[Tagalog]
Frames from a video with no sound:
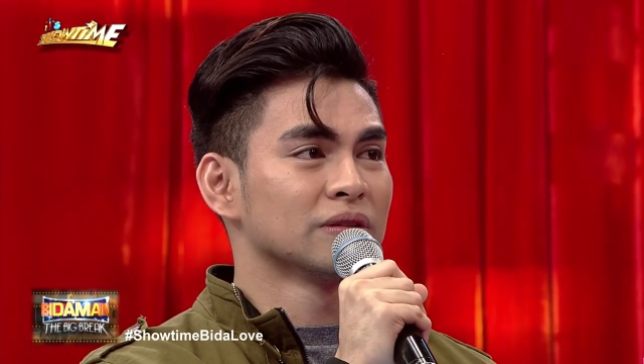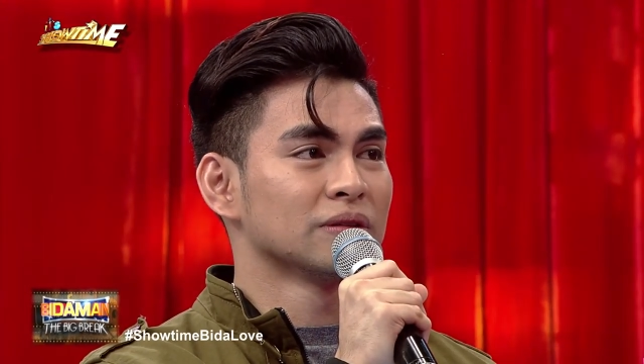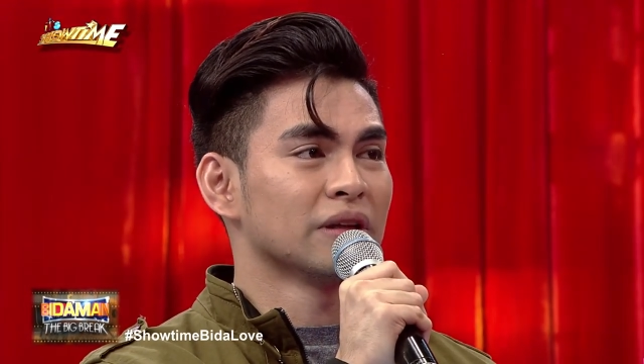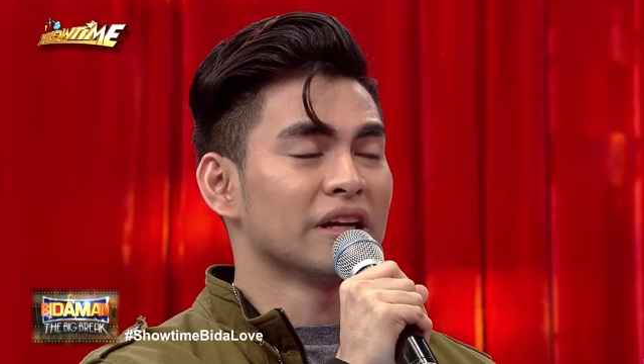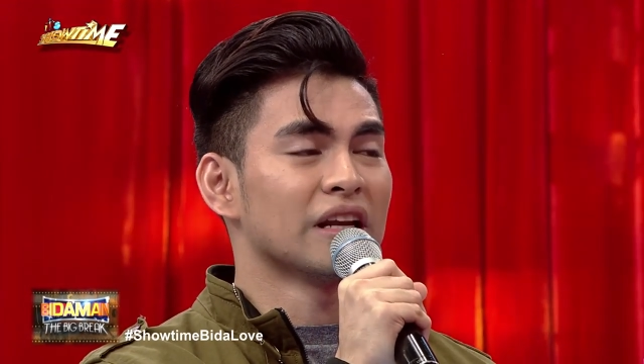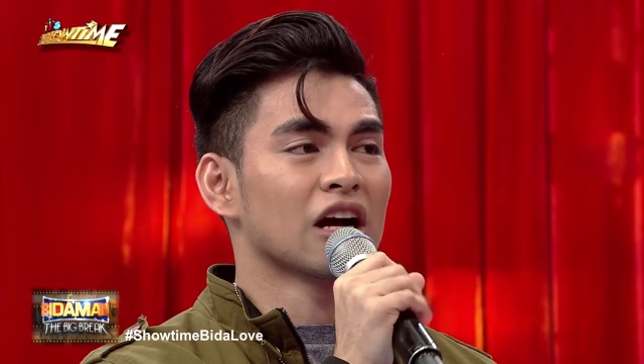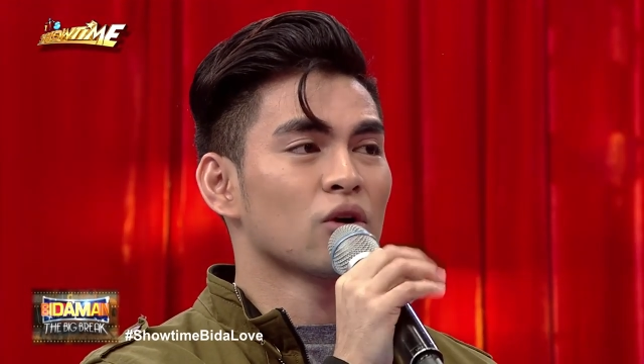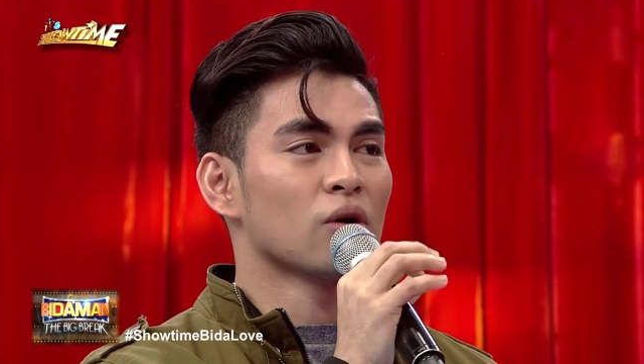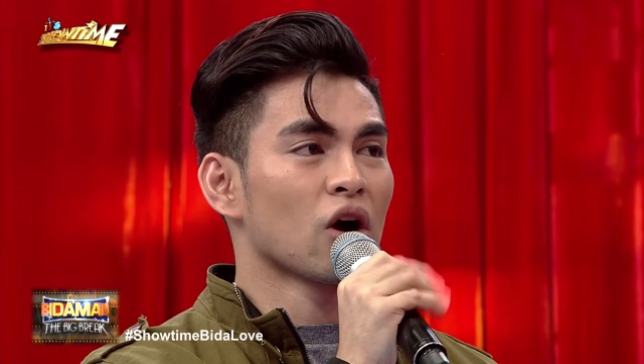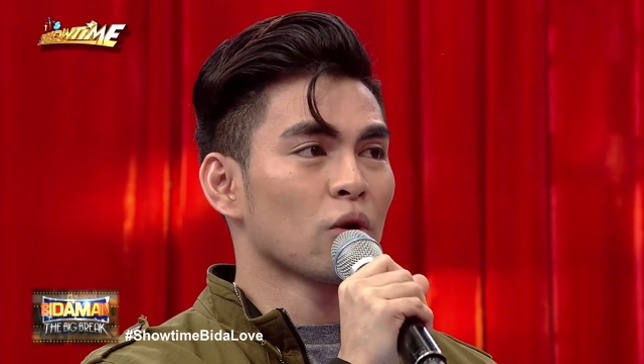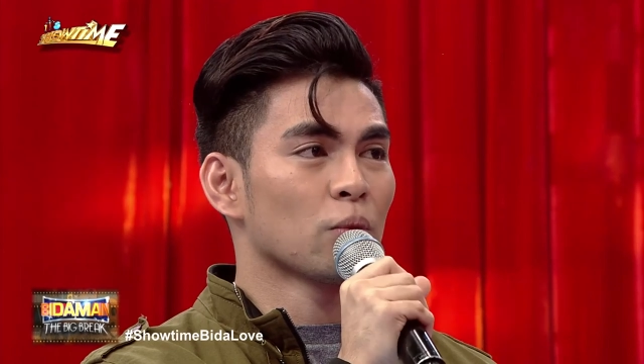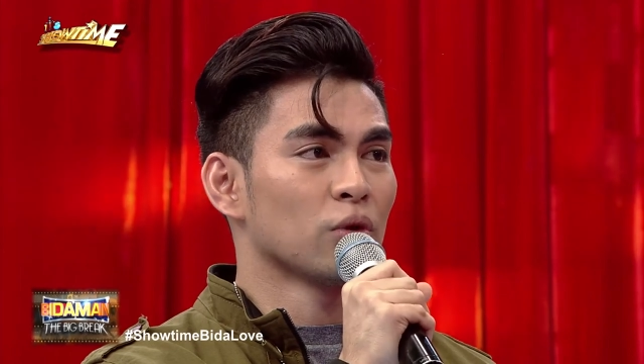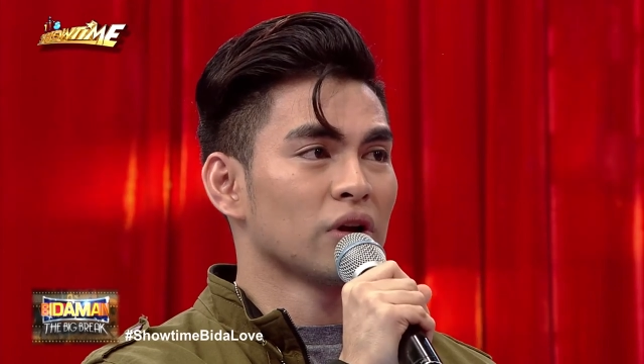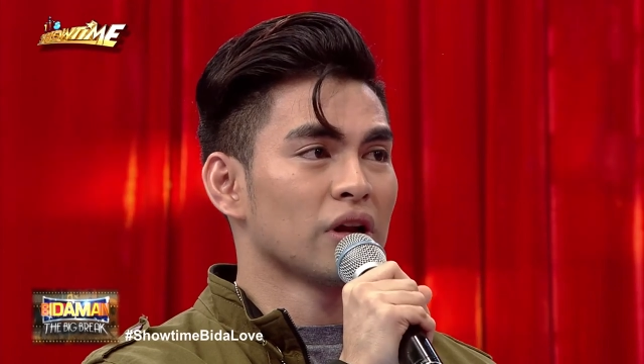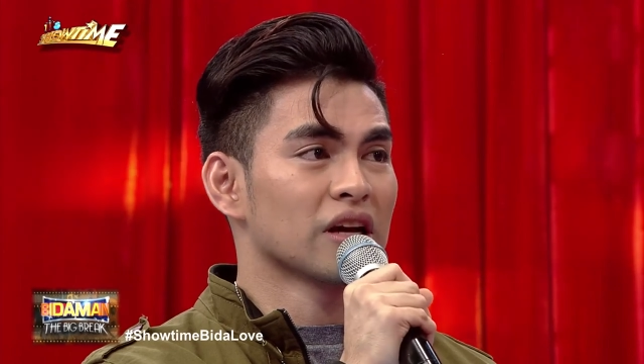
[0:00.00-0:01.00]
ginagawa ko
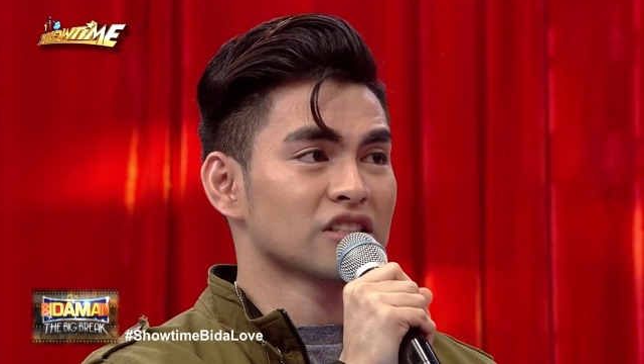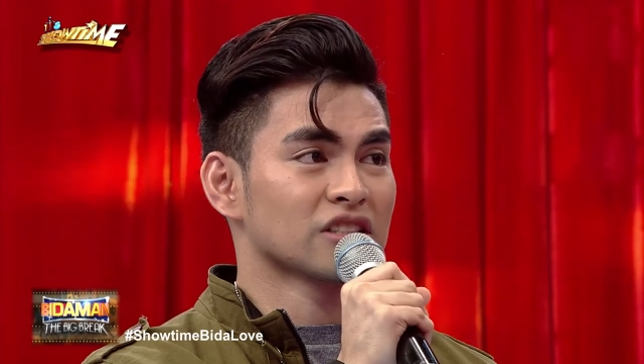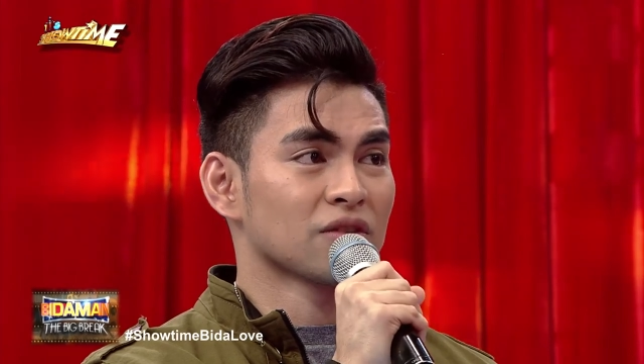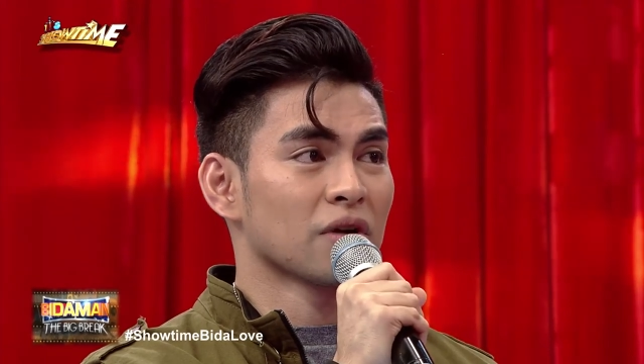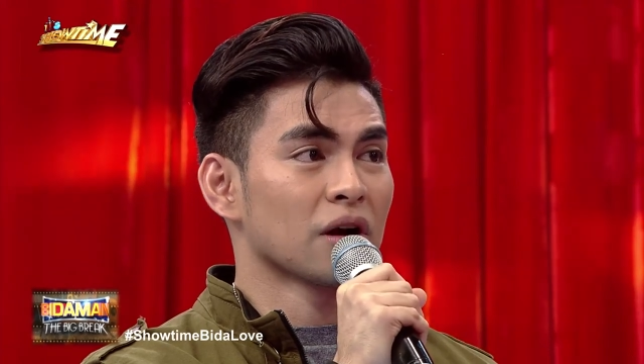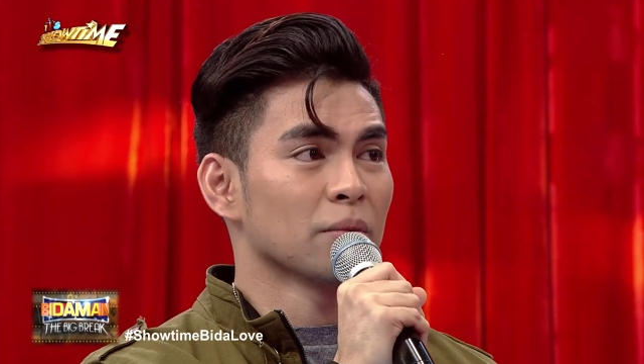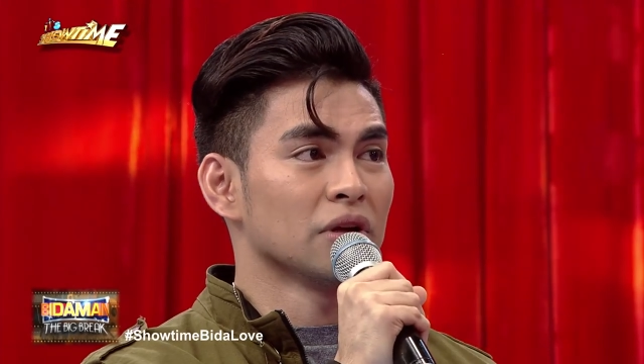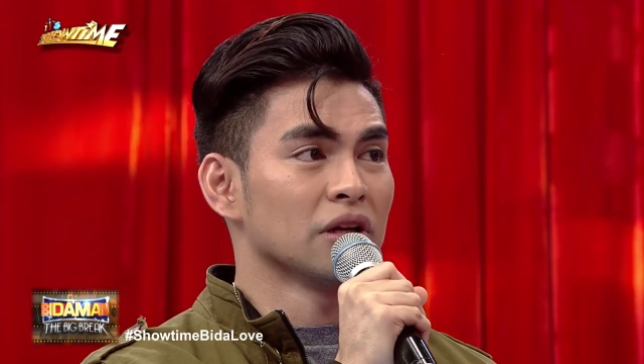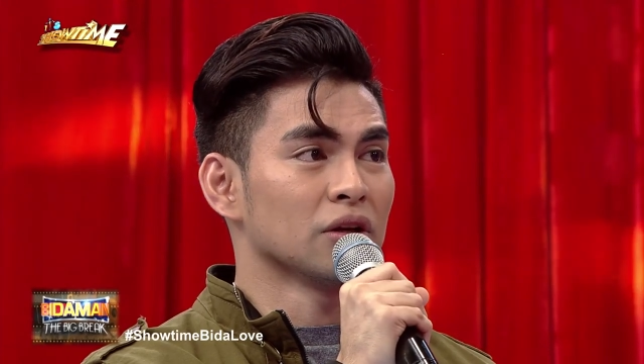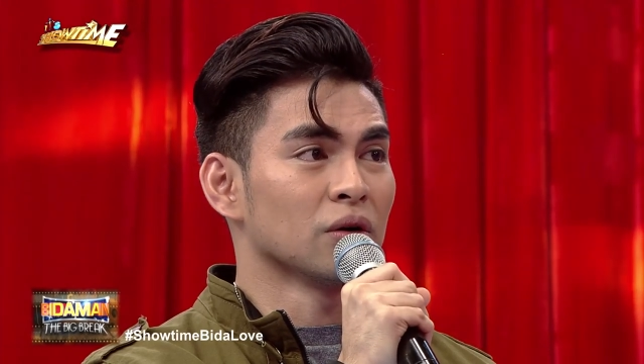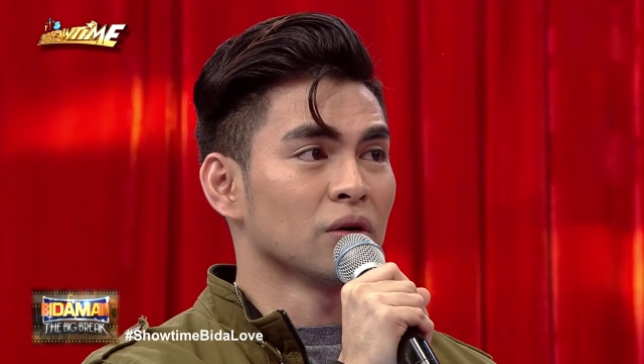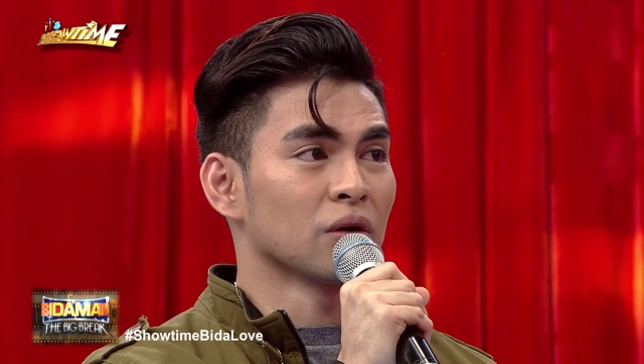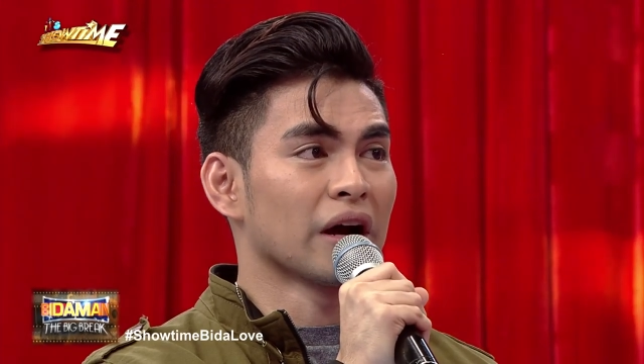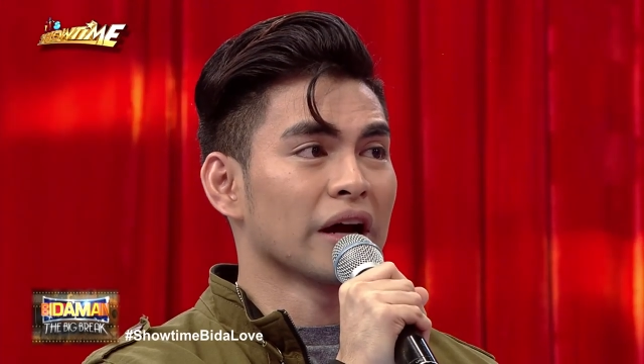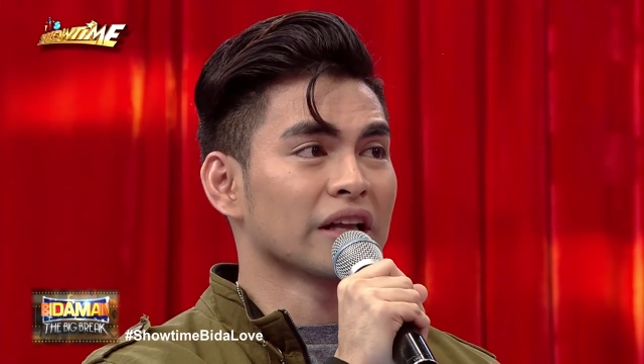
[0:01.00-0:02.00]
po lahat sa family
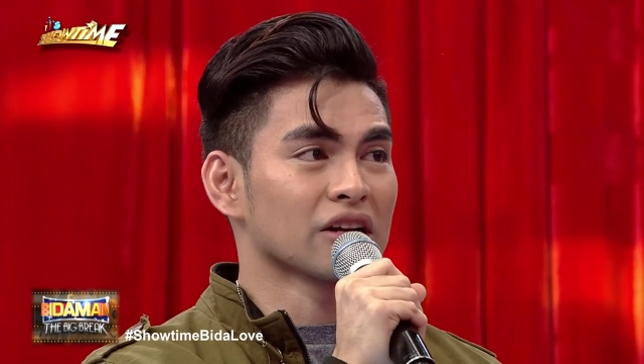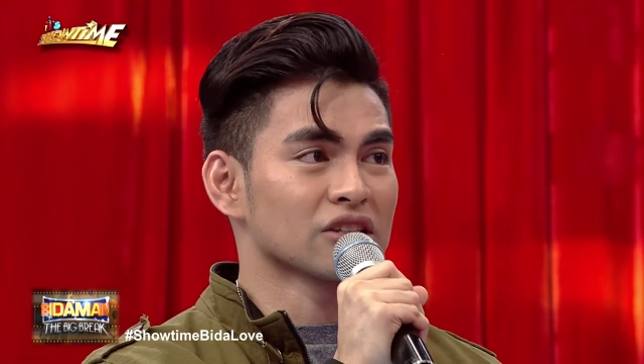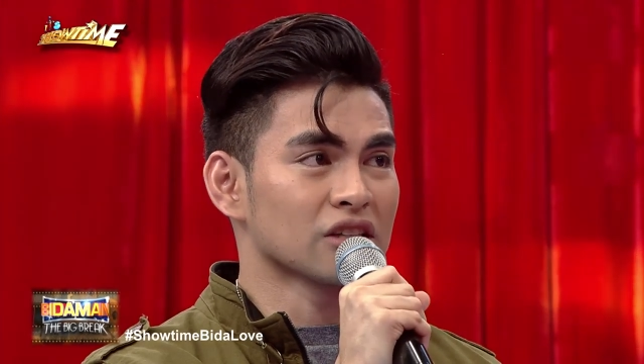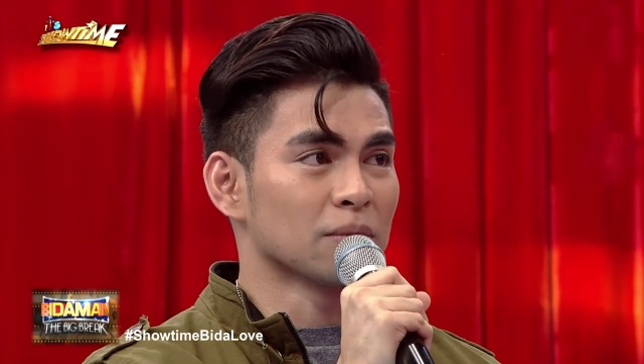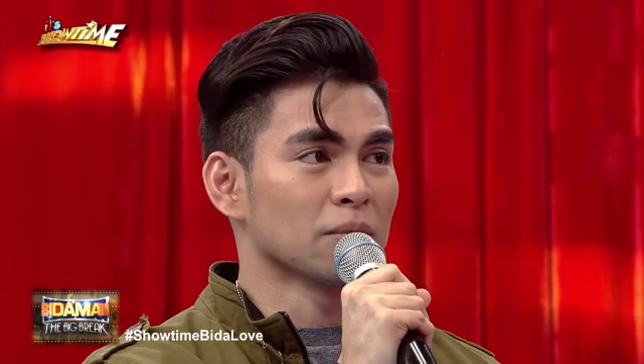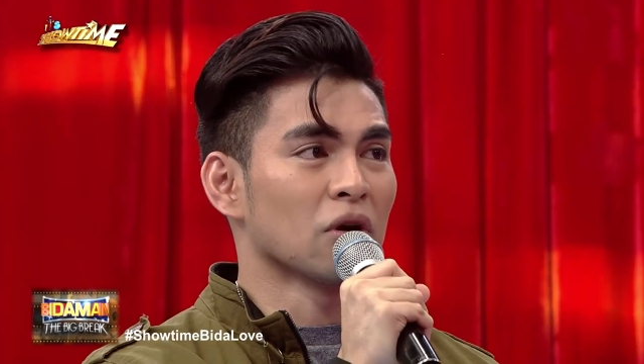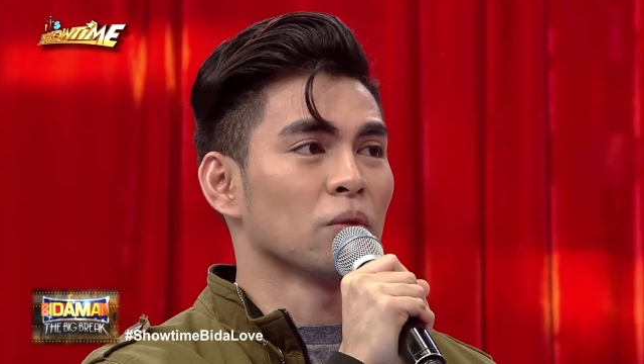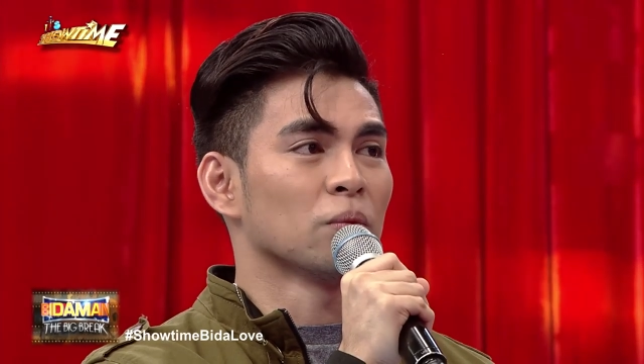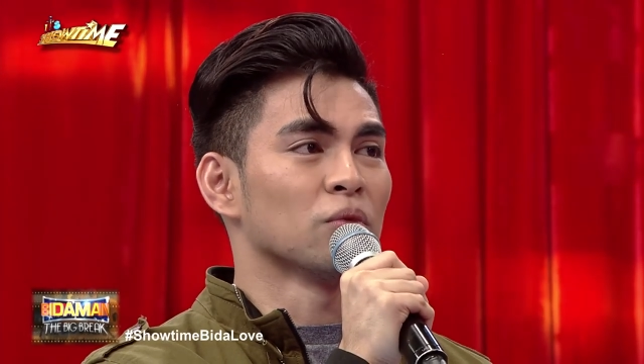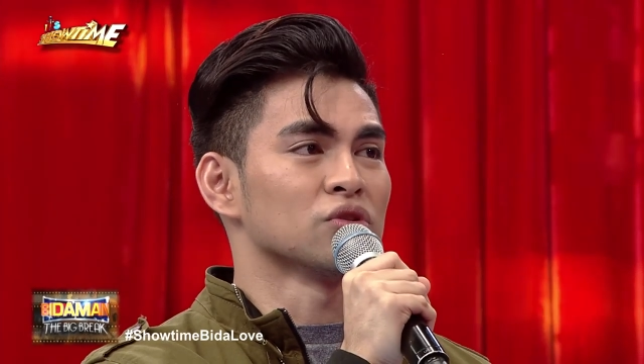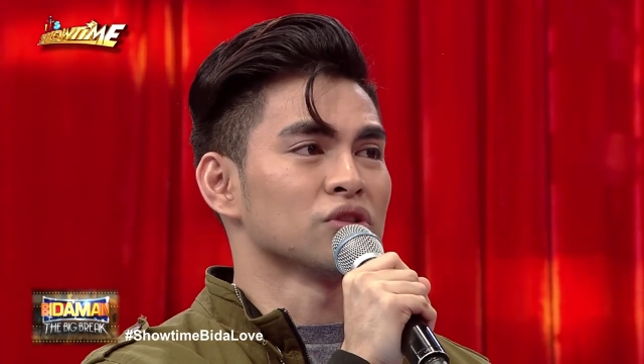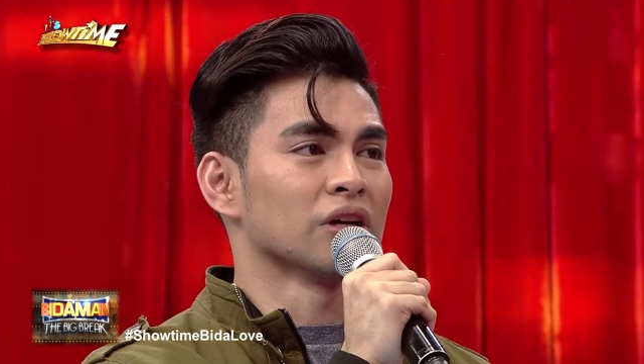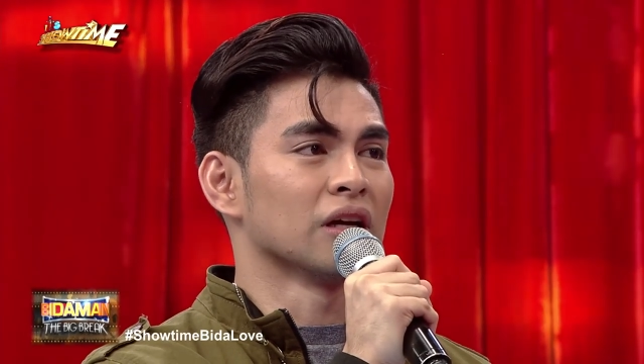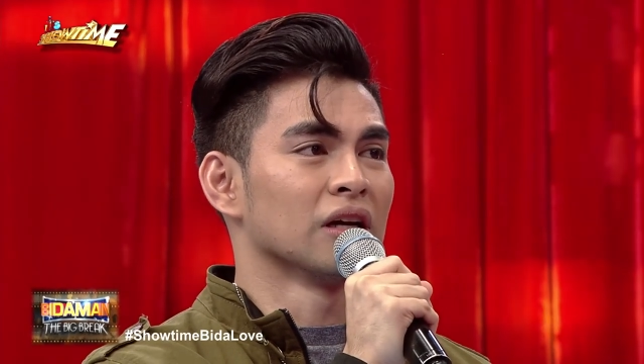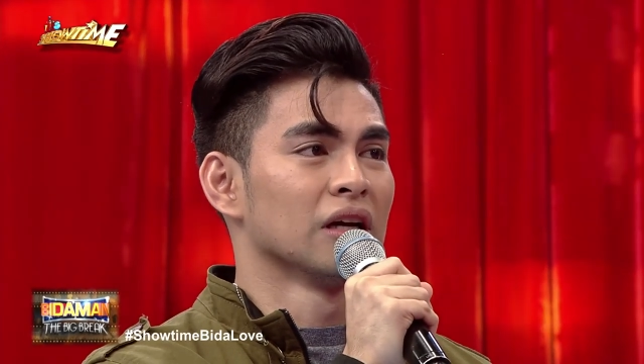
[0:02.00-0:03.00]
ko kahit kasama ko po
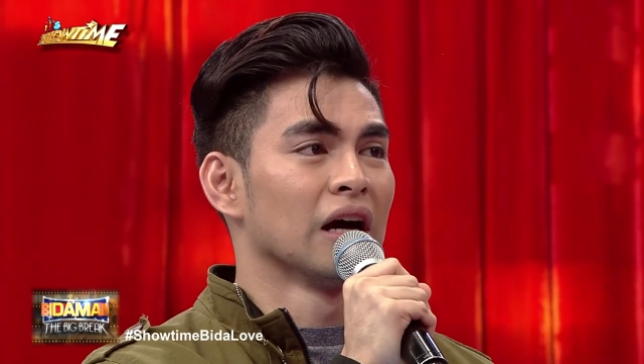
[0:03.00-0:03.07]
siya.